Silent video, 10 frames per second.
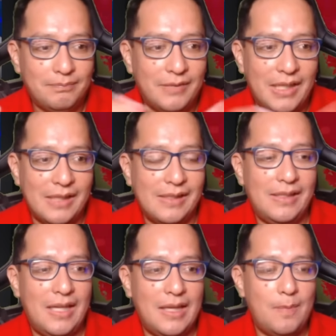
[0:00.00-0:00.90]

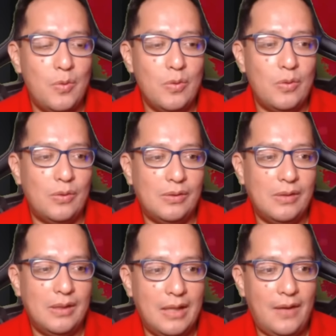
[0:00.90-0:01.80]
17
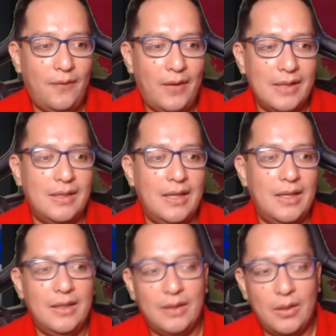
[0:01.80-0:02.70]
puntos la diferencia
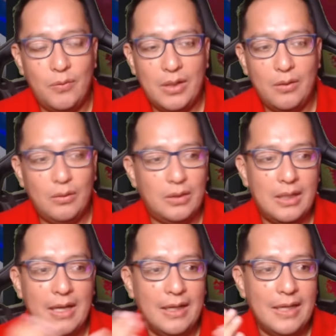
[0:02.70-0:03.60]
entre una y otra,
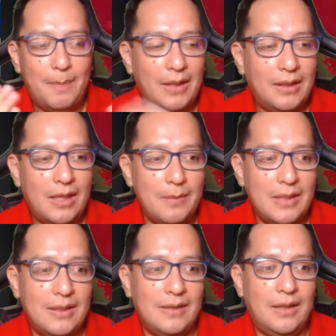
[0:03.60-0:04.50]
ya
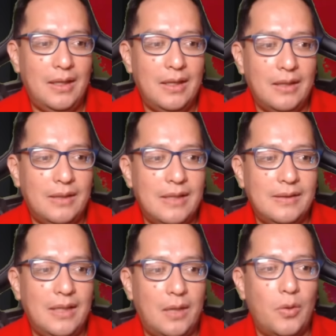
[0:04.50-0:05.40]
prácticamente es,
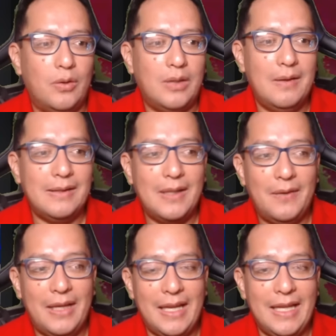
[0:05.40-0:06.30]
es, irremontable,
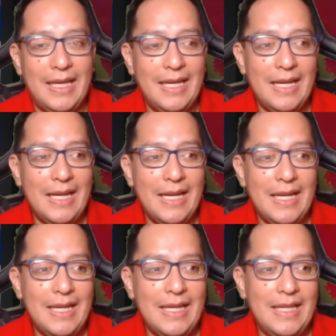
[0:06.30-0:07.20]
saben que ni,
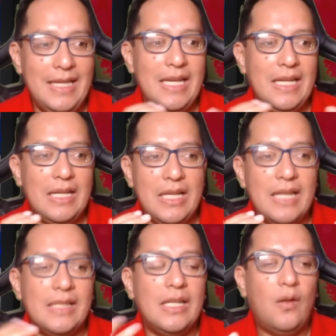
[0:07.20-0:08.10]
ni, ni
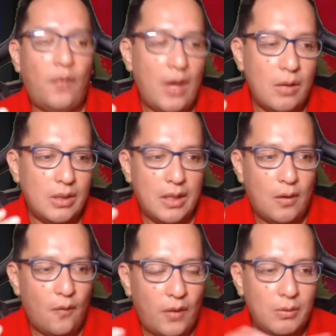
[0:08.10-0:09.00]
haciendo fraude ni
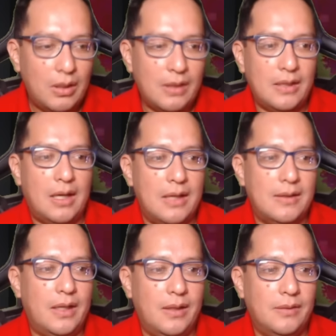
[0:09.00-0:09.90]
con fraude les
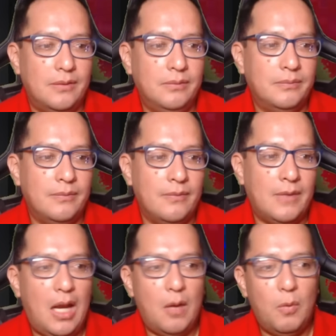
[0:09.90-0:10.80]
alcanzaría, ¿no?
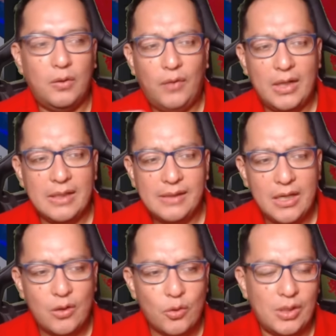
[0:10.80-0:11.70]
A lo mejor si fueran
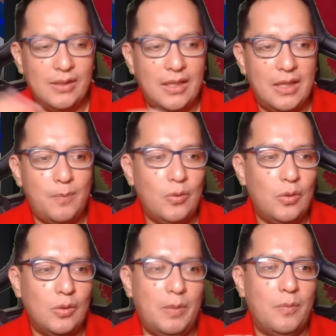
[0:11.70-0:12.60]
5, 6, 7
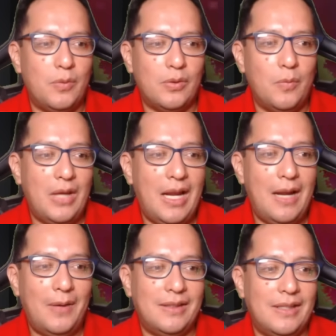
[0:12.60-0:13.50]
puntos, pero pues como ya la
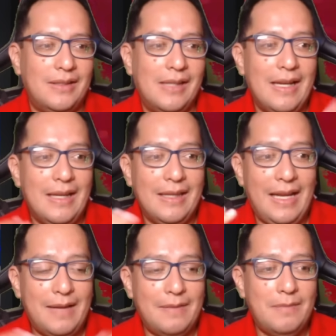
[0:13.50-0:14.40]
brecha es
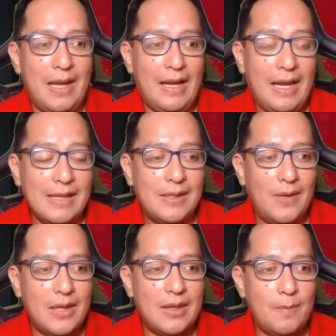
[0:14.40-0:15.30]
de, casi
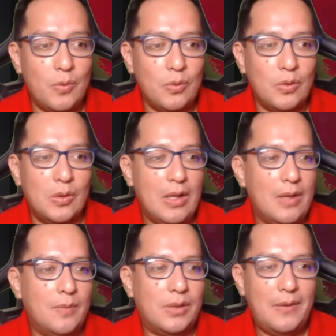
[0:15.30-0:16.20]
20 puntos,
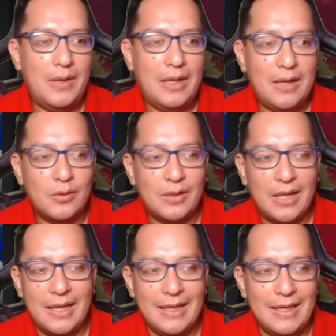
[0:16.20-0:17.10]
pues saben que ellos que
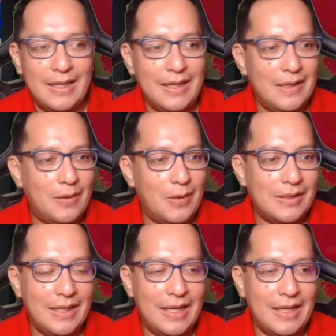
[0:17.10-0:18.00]
ni, ni, ahora
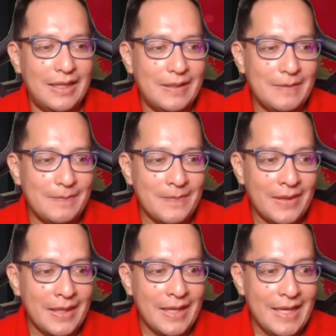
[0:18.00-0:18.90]
sí que ni,
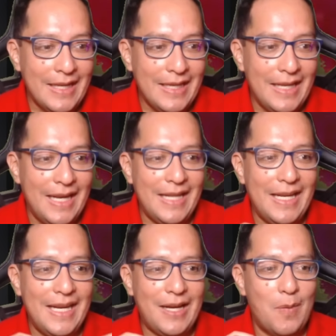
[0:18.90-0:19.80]
ni,
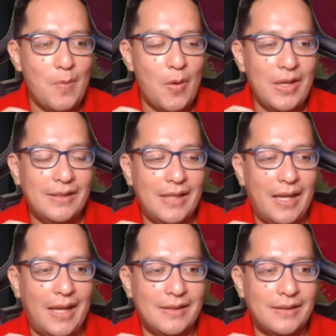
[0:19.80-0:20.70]
ni como
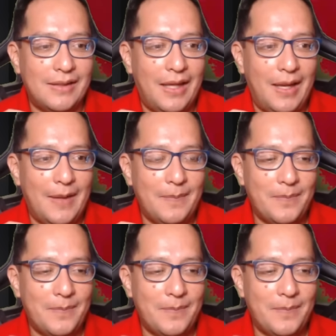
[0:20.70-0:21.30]
dice este,